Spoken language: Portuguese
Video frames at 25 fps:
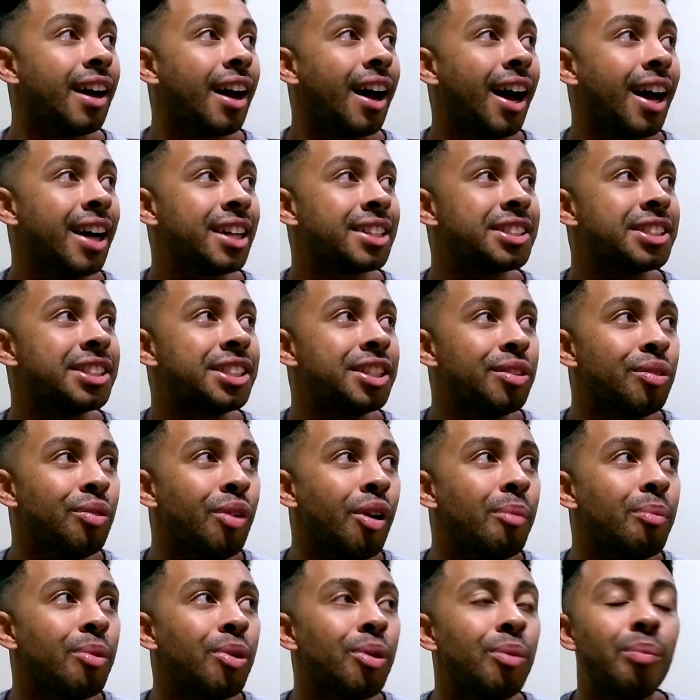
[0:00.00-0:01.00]
assim
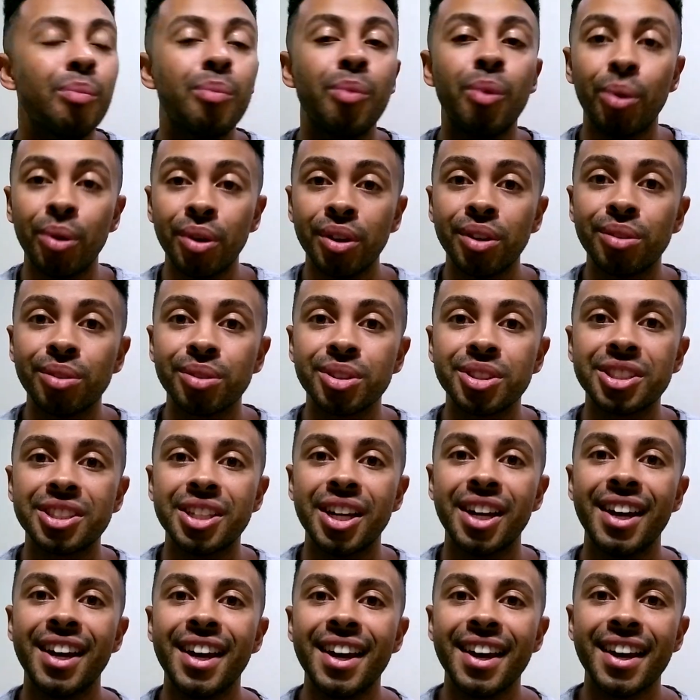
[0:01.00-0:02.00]
como muitos,
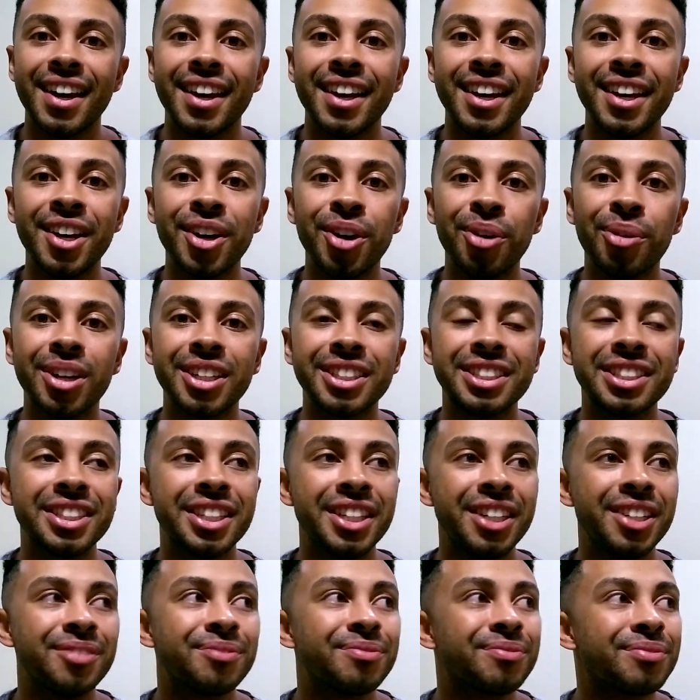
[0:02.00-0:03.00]
eu
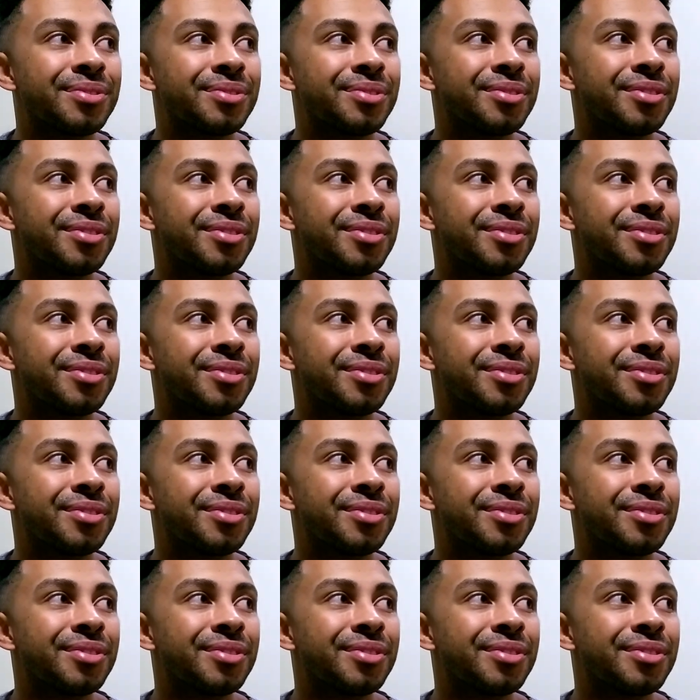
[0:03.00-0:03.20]
assim